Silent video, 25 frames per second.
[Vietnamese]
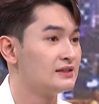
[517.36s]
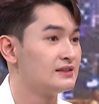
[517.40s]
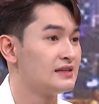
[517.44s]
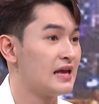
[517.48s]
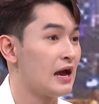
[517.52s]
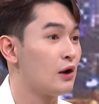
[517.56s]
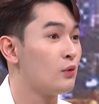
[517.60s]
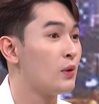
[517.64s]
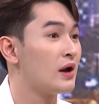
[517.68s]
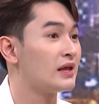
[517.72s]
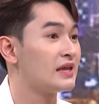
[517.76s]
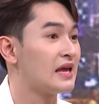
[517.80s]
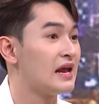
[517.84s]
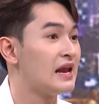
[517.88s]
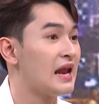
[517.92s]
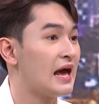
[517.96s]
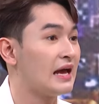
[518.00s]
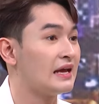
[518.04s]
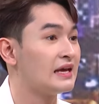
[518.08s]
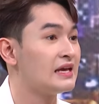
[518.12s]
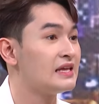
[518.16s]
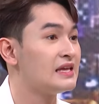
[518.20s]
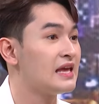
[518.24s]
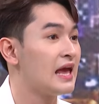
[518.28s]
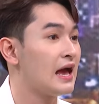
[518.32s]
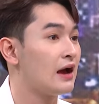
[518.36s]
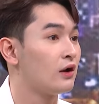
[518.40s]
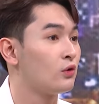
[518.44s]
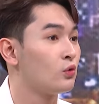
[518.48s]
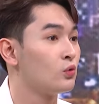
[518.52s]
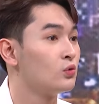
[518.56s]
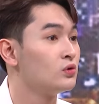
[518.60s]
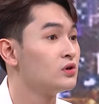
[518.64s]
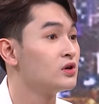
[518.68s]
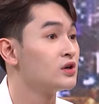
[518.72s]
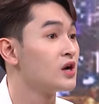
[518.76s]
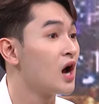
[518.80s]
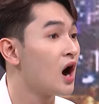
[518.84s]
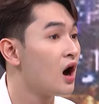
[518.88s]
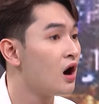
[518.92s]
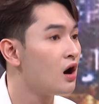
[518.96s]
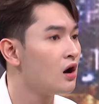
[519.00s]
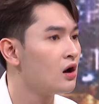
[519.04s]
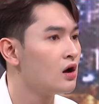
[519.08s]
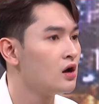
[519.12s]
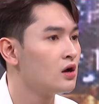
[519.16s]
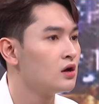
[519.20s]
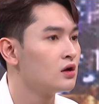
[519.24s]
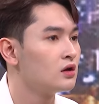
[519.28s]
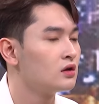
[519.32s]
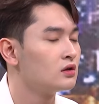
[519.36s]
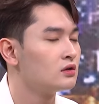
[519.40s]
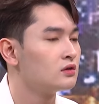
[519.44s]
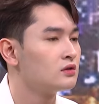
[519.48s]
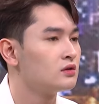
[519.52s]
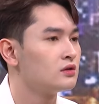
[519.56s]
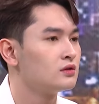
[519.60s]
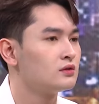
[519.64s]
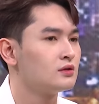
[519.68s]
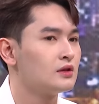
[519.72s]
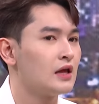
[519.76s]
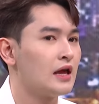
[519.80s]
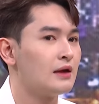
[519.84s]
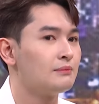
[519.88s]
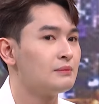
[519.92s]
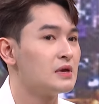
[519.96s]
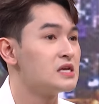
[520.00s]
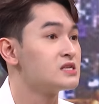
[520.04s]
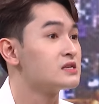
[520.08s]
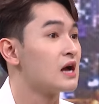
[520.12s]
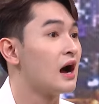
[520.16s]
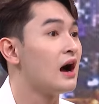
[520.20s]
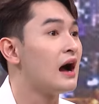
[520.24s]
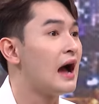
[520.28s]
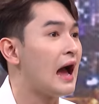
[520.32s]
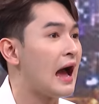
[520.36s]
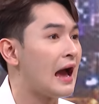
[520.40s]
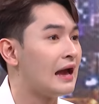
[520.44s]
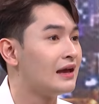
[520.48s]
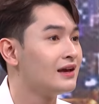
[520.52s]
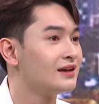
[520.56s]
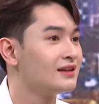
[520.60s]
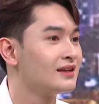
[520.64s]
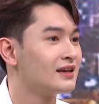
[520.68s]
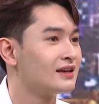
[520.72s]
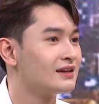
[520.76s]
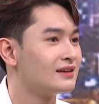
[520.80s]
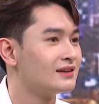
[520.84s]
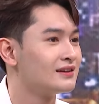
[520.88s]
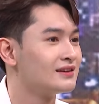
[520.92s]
chạy qua chạy lại cái nhà của người đó em bị sợ hãi á chị